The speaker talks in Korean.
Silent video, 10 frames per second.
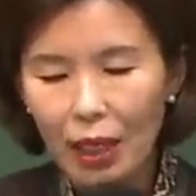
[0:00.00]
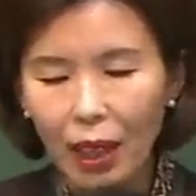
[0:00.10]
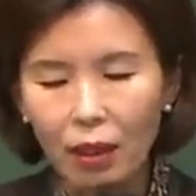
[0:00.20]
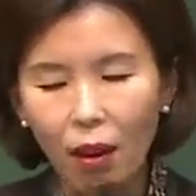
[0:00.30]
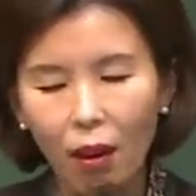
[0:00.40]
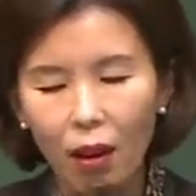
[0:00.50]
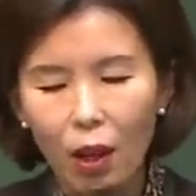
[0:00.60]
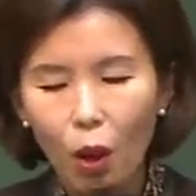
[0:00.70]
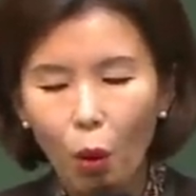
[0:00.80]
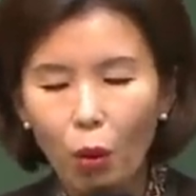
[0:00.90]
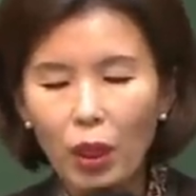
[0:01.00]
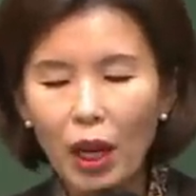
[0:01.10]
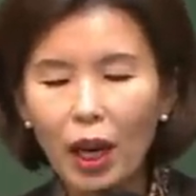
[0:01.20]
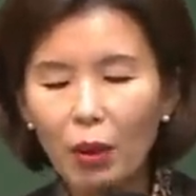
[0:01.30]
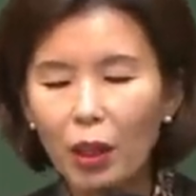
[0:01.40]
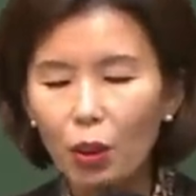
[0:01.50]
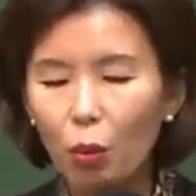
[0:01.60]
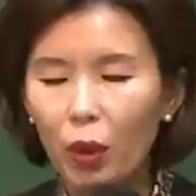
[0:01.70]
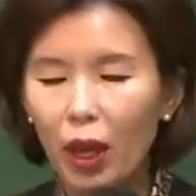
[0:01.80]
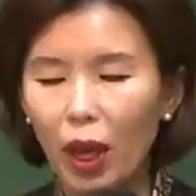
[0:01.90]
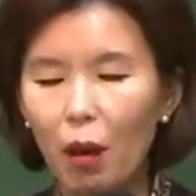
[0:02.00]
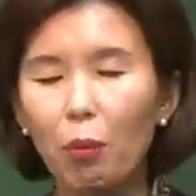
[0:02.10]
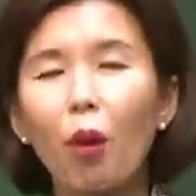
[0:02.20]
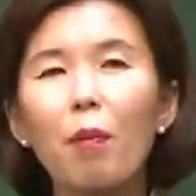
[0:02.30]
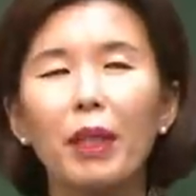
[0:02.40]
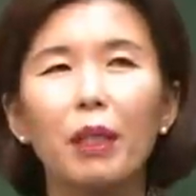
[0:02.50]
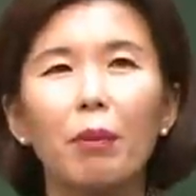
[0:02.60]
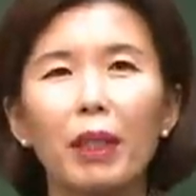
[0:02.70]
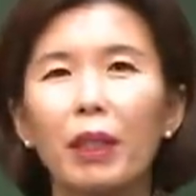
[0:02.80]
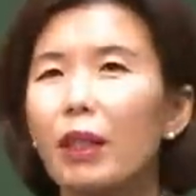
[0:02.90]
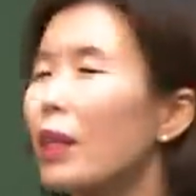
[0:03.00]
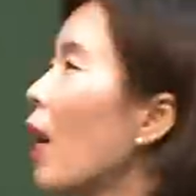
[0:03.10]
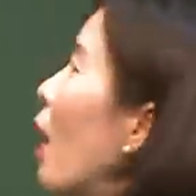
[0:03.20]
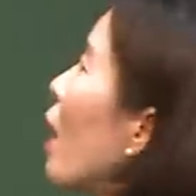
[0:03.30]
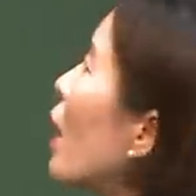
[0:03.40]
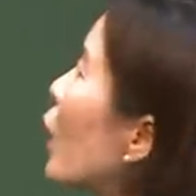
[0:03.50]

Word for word: 그래서 오늘 하나님께서 우리에게 뭘 말씀하시느냐?